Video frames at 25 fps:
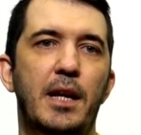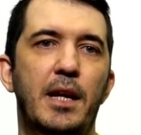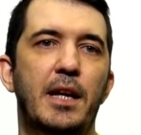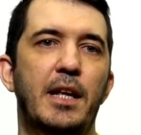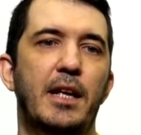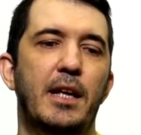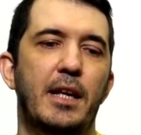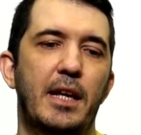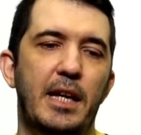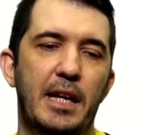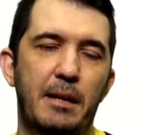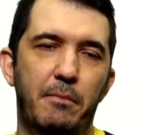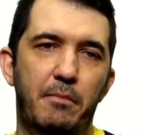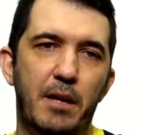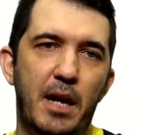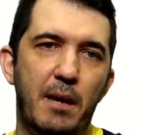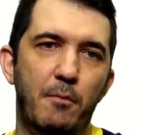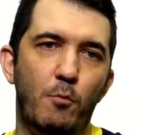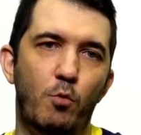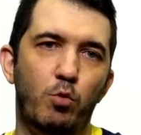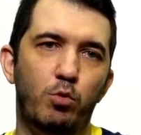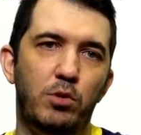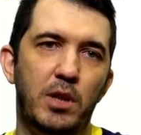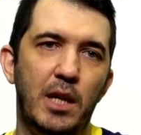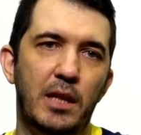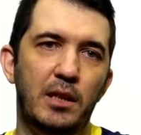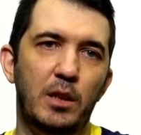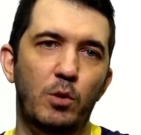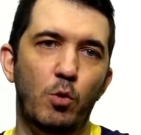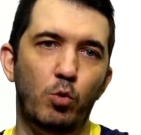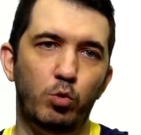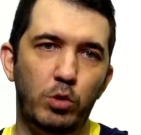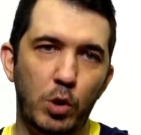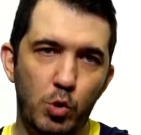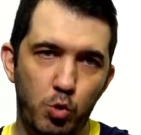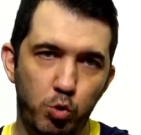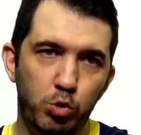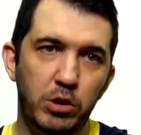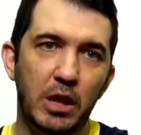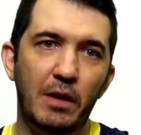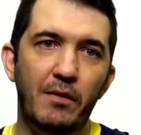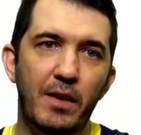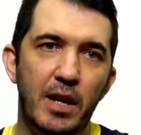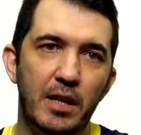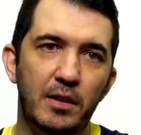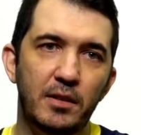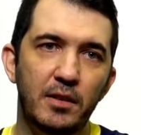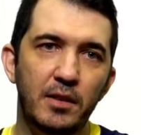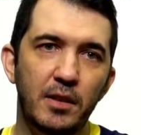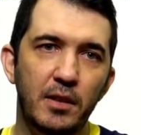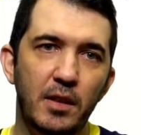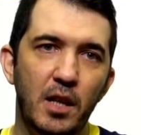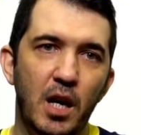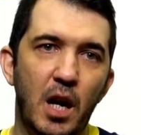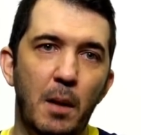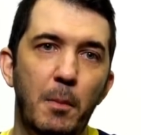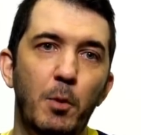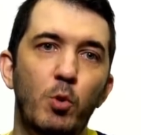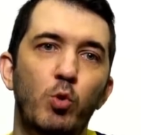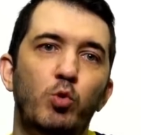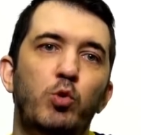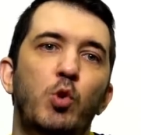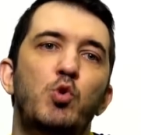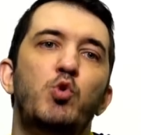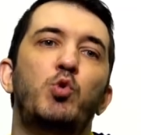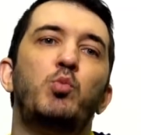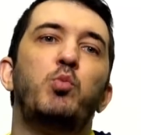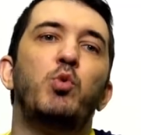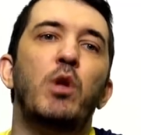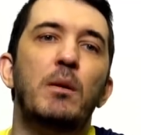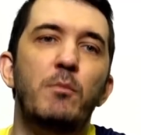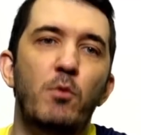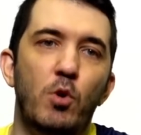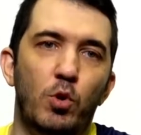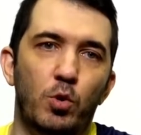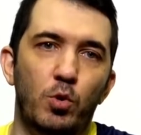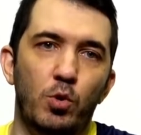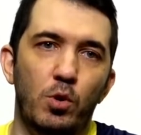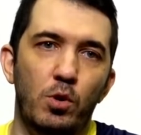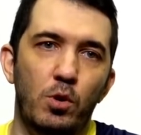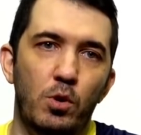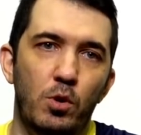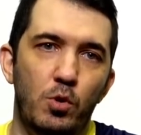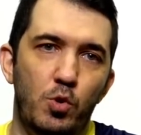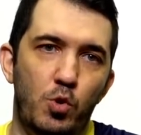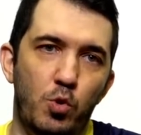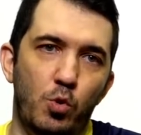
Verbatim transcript: Yani İbrahim Kutlay'da nokta şut da vardı ama nokta şut bulamıyordu.